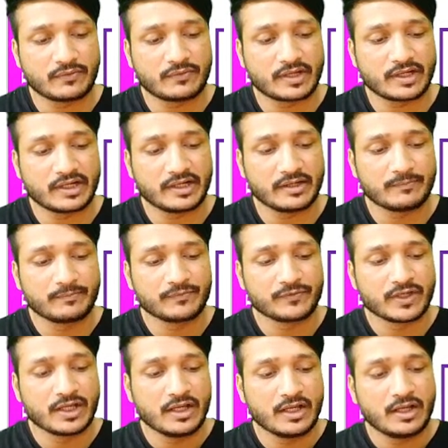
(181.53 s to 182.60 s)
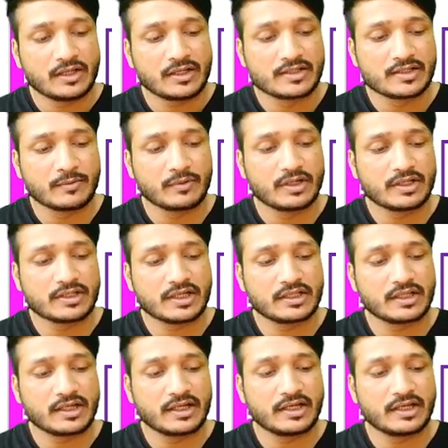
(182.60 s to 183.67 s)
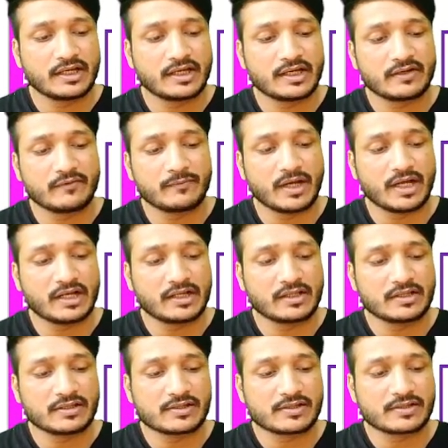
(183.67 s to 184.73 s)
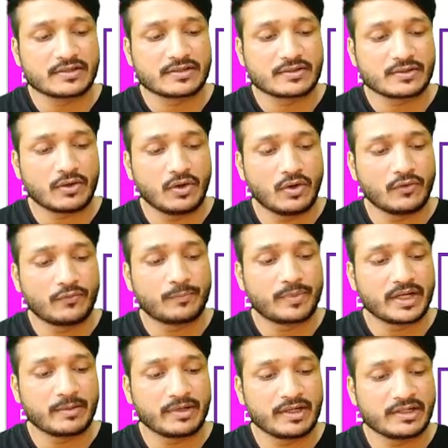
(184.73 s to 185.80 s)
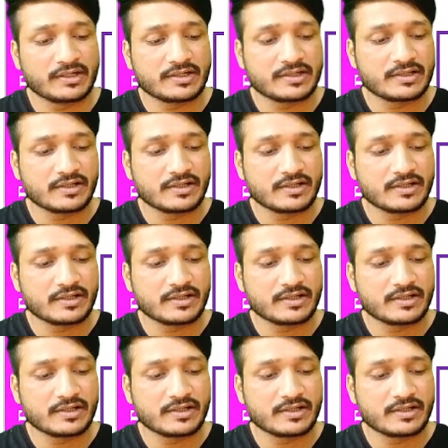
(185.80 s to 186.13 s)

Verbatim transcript: ऑफ ट्रेड इसे बोला जाता है नेगेटिव बैलेंस ऑफ पेमेंट्स